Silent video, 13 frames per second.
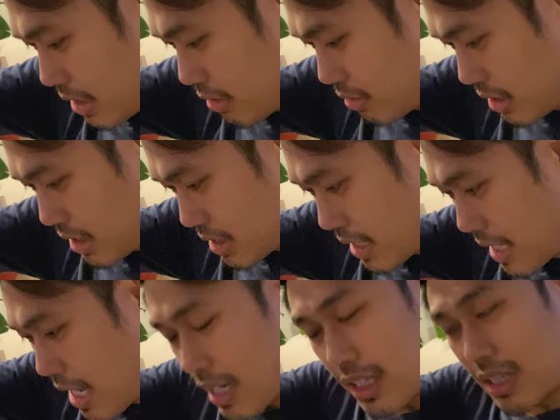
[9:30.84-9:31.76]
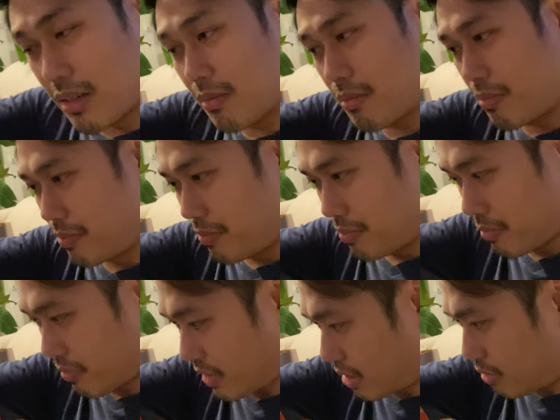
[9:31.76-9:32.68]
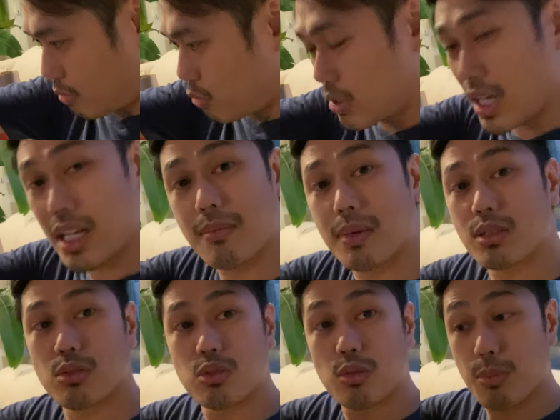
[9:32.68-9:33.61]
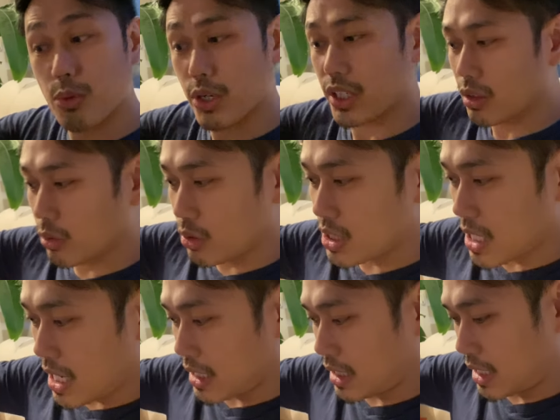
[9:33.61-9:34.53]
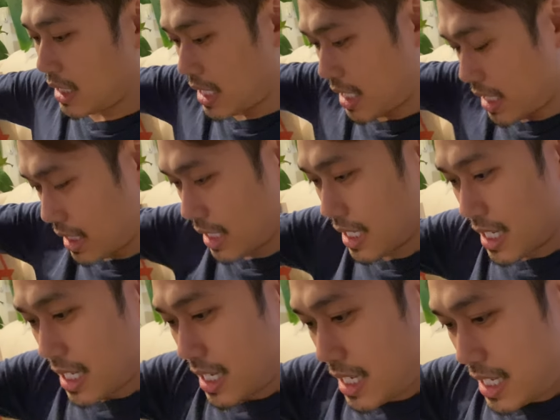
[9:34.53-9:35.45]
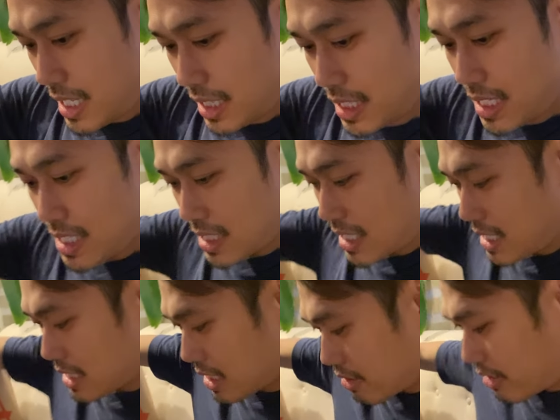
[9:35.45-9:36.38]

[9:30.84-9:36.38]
yun is kailangan ng una na magsusupport dun sa ating leeg. And this is the